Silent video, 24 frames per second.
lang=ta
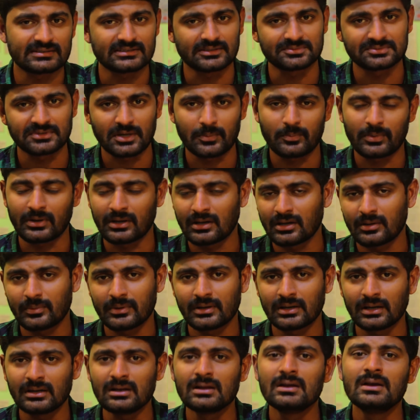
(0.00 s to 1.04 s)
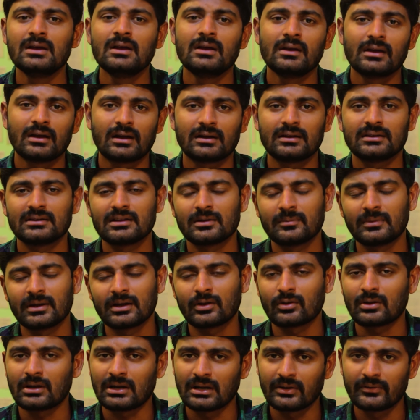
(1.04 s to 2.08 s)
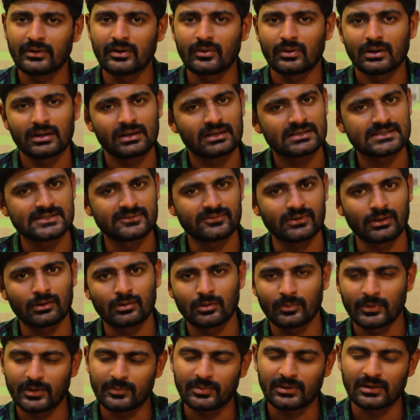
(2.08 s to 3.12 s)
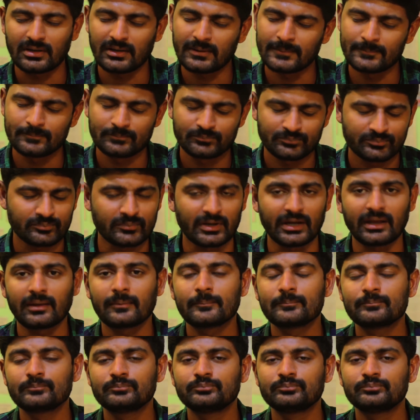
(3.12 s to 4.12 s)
நீங்கள் சப்ஸ்கிரைப் பண்ணலாம் அப்படின்னா அண்ட் இதே மாதிரி ஒரு நல்ல வீடியோட நெக்ஸ்ட் உங்களுக்கு மீட் பண்ணுறேன் பாய்